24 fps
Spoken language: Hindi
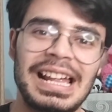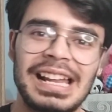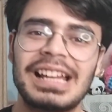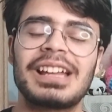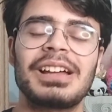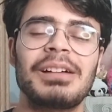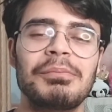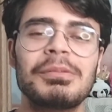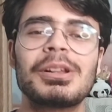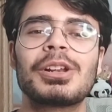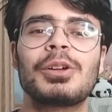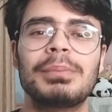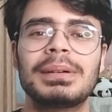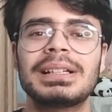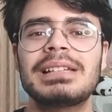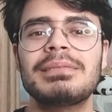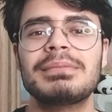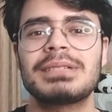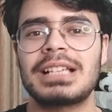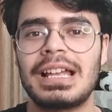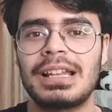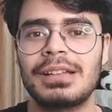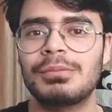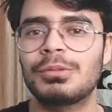मेरे को पता
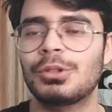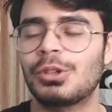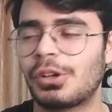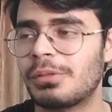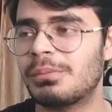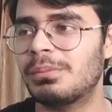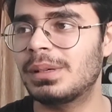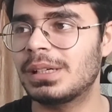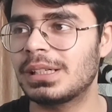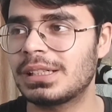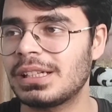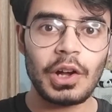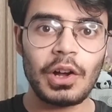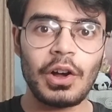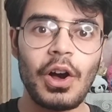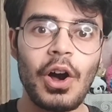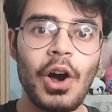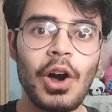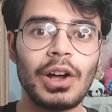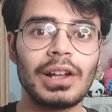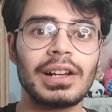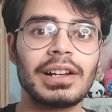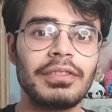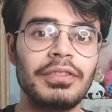है मैं ज़्यादा बोल रहा हूँ बट
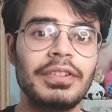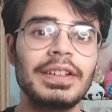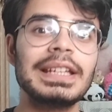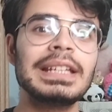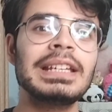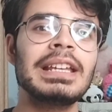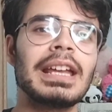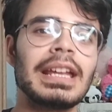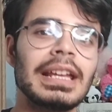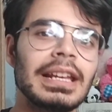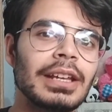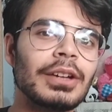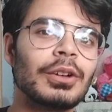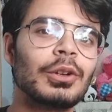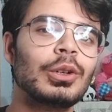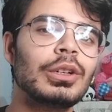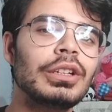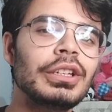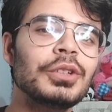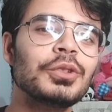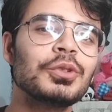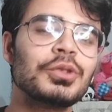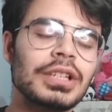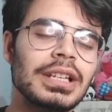और रफीनिया के लिए
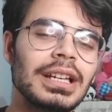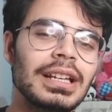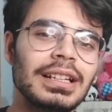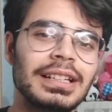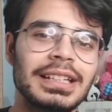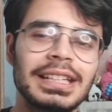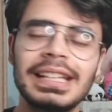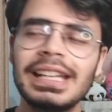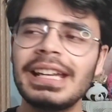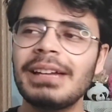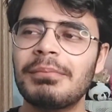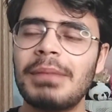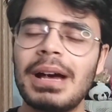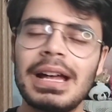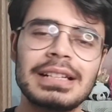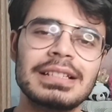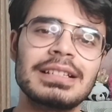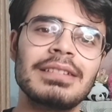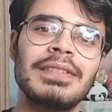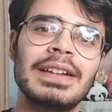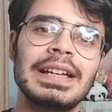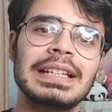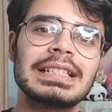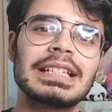गुड न्यूज़ है ठीक है बाहर
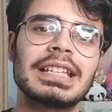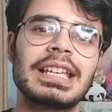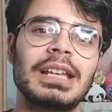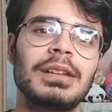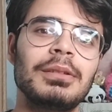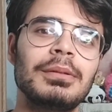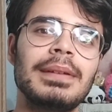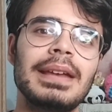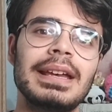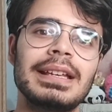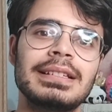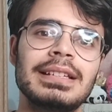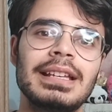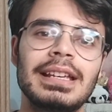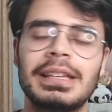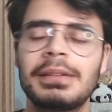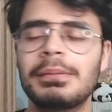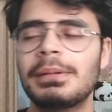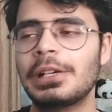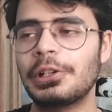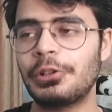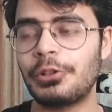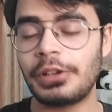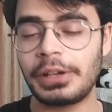से फैंस के लिए भी ऐसा है
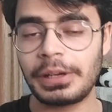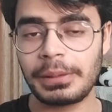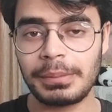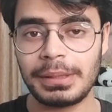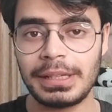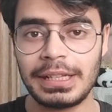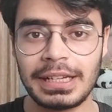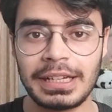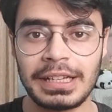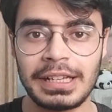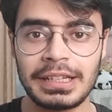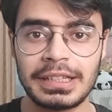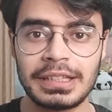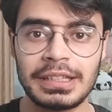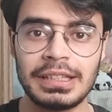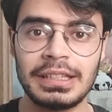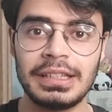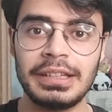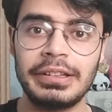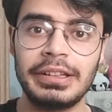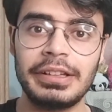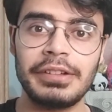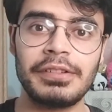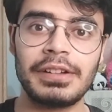कि मैंने ट्विटर पे देखा
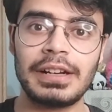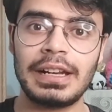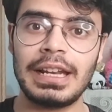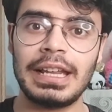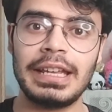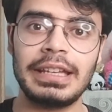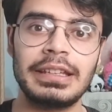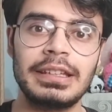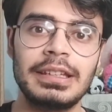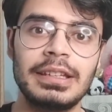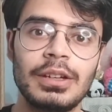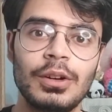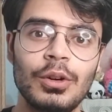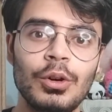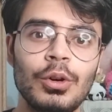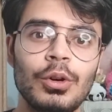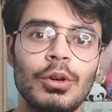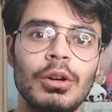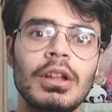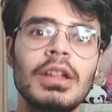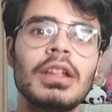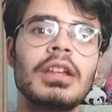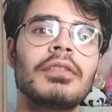कि देवर लाइक कि ओ